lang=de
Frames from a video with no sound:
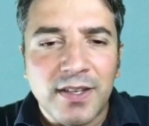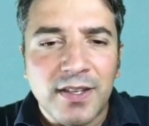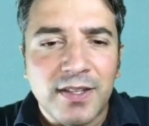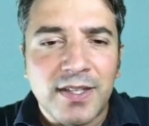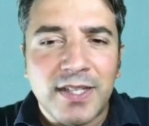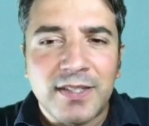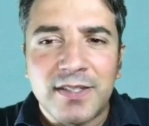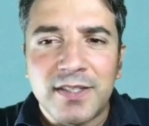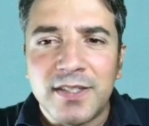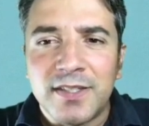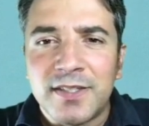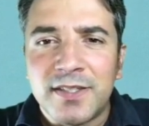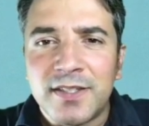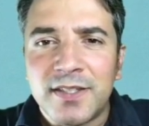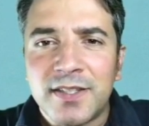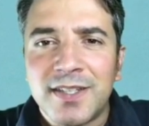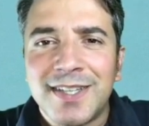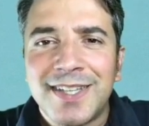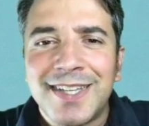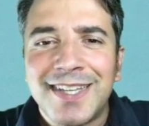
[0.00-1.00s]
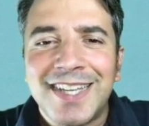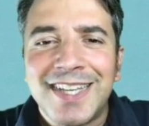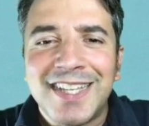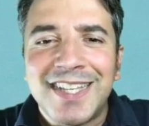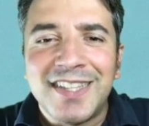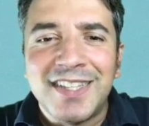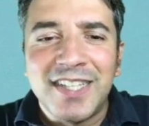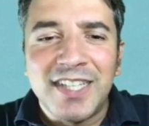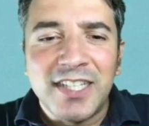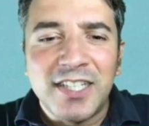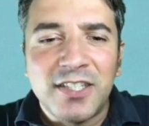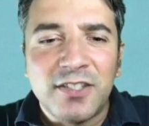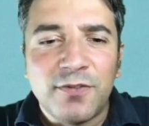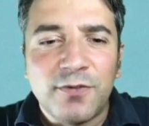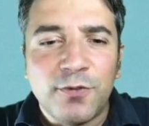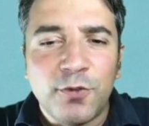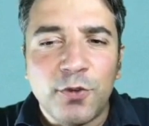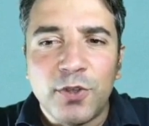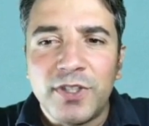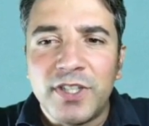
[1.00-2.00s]
Das ist nicht
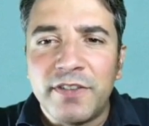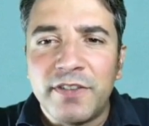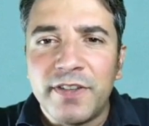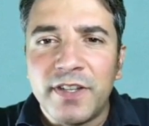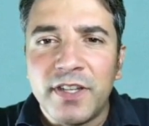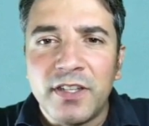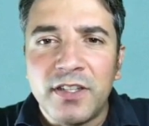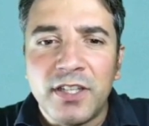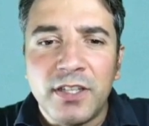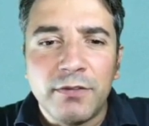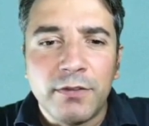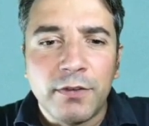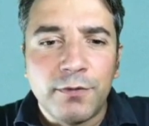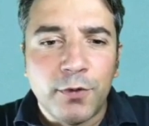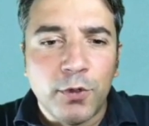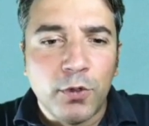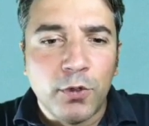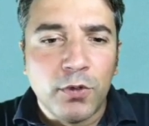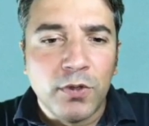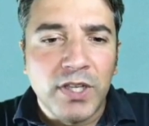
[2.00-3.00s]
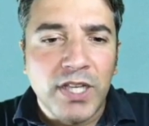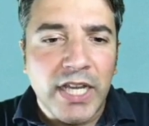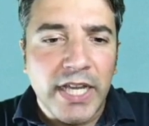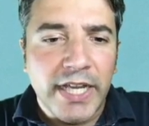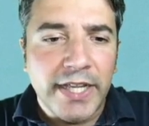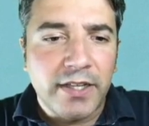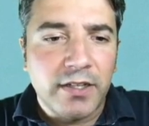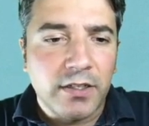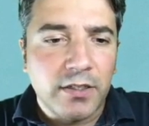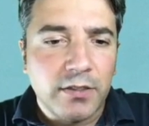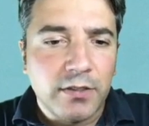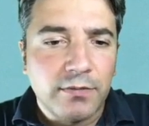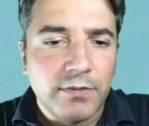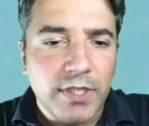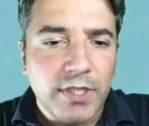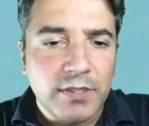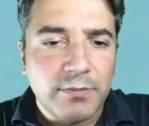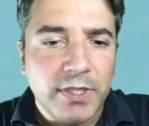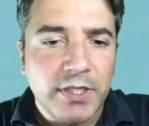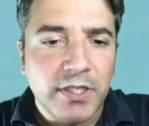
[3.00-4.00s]
für definitive Füllungen geeignet,
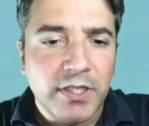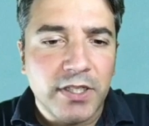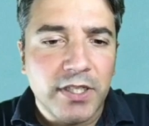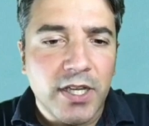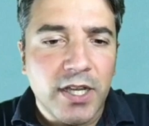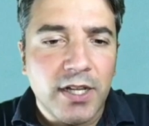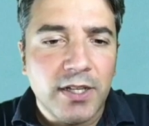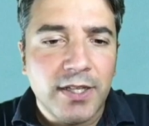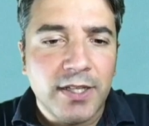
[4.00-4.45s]
das Material.